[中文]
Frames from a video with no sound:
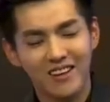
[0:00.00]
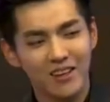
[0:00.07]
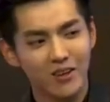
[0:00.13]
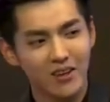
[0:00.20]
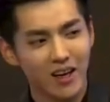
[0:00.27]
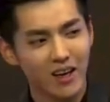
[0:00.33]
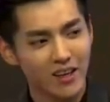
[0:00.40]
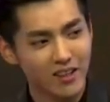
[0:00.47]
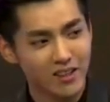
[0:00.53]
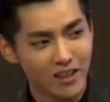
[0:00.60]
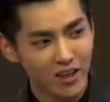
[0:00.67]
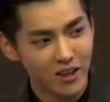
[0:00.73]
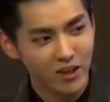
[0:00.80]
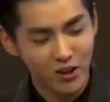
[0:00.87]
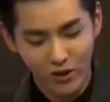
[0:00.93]
因为他一直
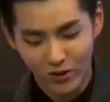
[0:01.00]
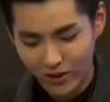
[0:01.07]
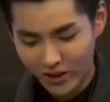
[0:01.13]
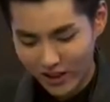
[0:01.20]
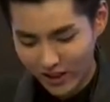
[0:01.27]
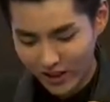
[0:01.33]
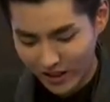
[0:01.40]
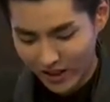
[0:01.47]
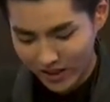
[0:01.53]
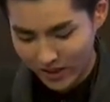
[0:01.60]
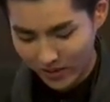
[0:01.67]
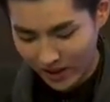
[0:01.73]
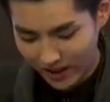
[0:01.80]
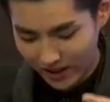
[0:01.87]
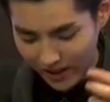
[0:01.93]
要动，然后一直要
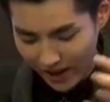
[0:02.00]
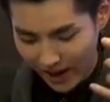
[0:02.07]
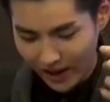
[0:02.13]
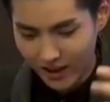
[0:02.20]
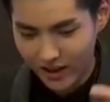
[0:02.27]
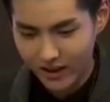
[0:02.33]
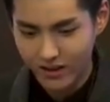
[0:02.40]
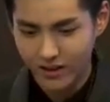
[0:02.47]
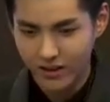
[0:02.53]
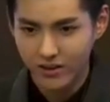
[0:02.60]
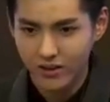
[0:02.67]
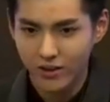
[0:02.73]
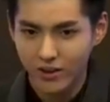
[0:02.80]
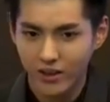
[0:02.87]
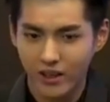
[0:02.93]
怎么样拉，然后可
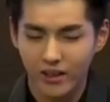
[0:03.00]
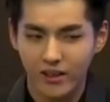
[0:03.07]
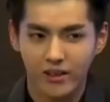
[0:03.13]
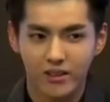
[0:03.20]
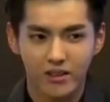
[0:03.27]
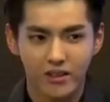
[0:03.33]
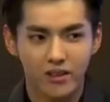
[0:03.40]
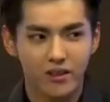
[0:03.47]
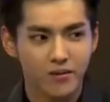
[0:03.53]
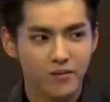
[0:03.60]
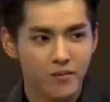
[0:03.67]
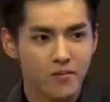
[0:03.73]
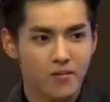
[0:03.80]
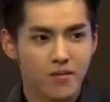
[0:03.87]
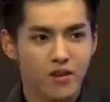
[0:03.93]
能就是那个是
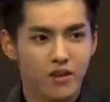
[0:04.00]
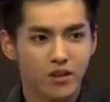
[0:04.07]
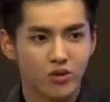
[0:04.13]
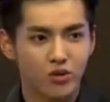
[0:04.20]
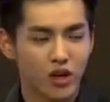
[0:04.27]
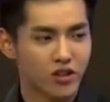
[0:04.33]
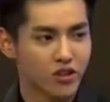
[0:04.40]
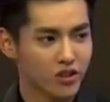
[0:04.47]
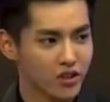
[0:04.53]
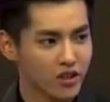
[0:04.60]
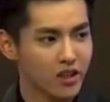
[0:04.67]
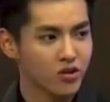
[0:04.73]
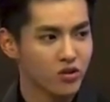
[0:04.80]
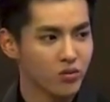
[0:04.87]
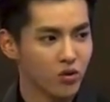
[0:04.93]
需要时
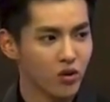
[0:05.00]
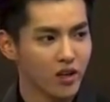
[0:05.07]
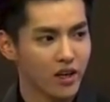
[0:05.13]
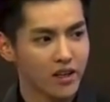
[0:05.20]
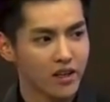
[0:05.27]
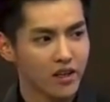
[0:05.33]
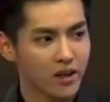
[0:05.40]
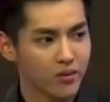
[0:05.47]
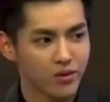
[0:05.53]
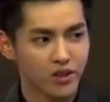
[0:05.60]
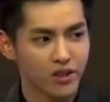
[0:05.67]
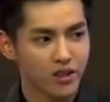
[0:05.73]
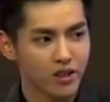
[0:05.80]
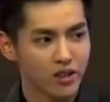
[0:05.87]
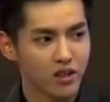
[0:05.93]
间去磨练的，它不
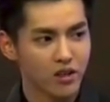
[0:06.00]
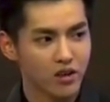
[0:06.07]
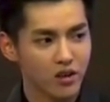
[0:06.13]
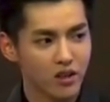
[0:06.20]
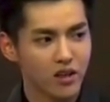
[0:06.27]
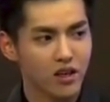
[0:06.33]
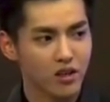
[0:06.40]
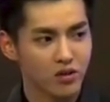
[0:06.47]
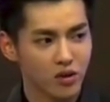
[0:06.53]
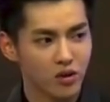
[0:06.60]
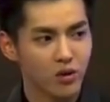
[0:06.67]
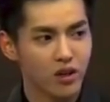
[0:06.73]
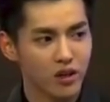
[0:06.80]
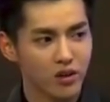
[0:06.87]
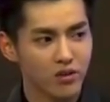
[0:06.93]
是一个能够立刻学
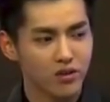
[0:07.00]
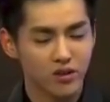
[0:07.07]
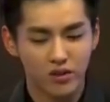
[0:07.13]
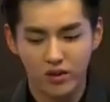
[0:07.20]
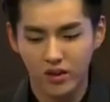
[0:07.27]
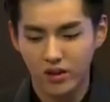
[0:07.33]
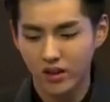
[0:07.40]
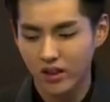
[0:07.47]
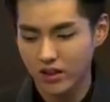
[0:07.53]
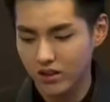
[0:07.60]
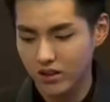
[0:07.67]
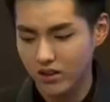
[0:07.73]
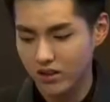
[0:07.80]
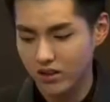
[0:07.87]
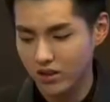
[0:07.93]
会的东西，所以那个
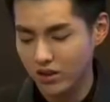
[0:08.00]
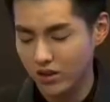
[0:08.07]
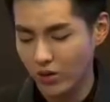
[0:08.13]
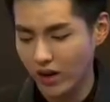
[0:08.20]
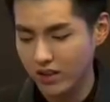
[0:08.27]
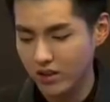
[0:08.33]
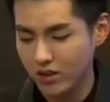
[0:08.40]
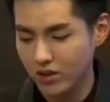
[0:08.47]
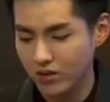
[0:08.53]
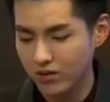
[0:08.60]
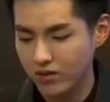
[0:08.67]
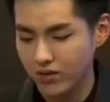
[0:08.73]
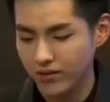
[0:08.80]
其实是花些功夫。